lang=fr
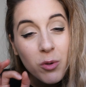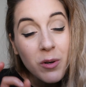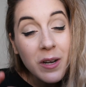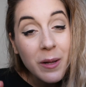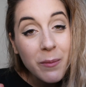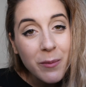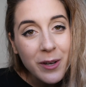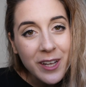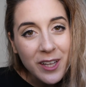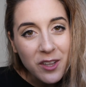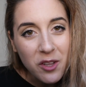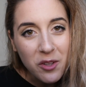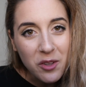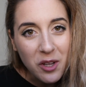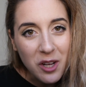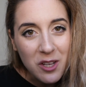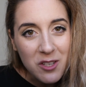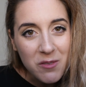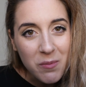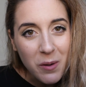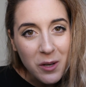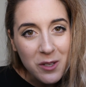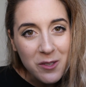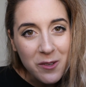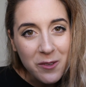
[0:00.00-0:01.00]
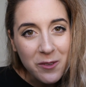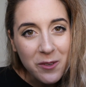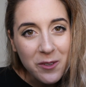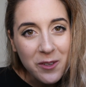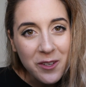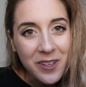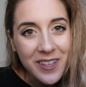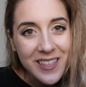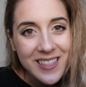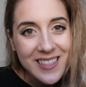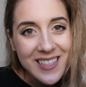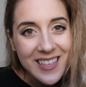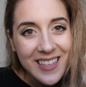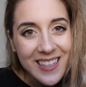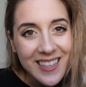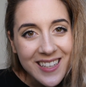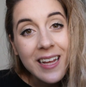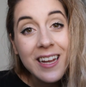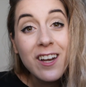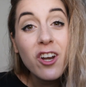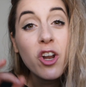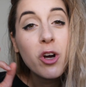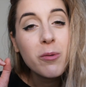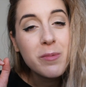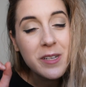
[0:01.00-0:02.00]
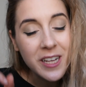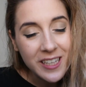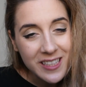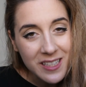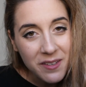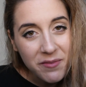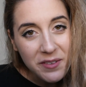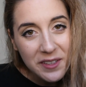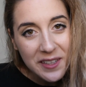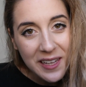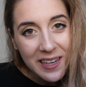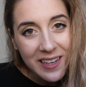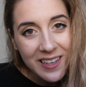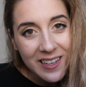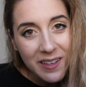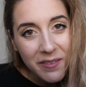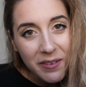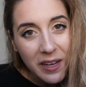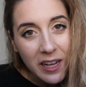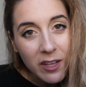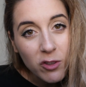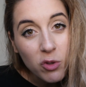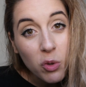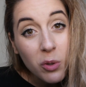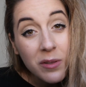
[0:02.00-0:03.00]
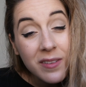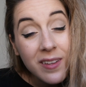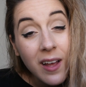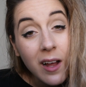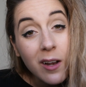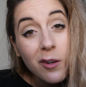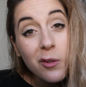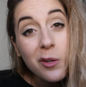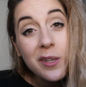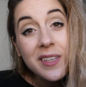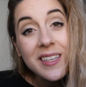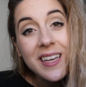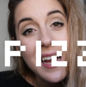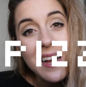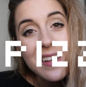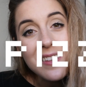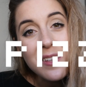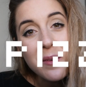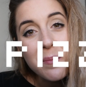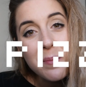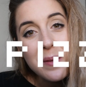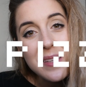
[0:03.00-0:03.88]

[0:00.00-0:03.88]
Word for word: Tous les moyens de transport sont autorisés et l'objectif est d'aller livrer un total de 4